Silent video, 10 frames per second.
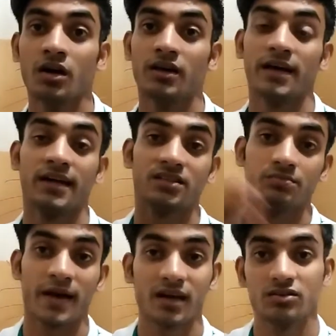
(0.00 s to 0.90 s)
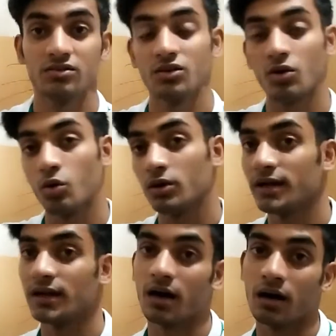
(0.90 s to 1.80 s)
टेन एस मैक्स और
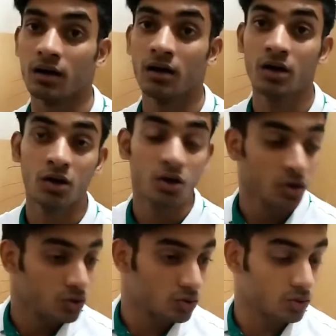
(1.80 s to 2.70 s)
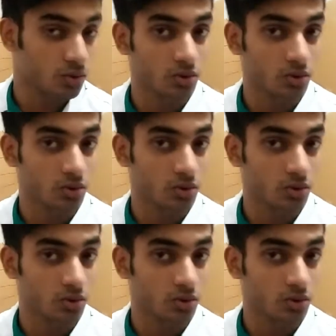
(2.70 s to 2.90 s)
टेन आर तो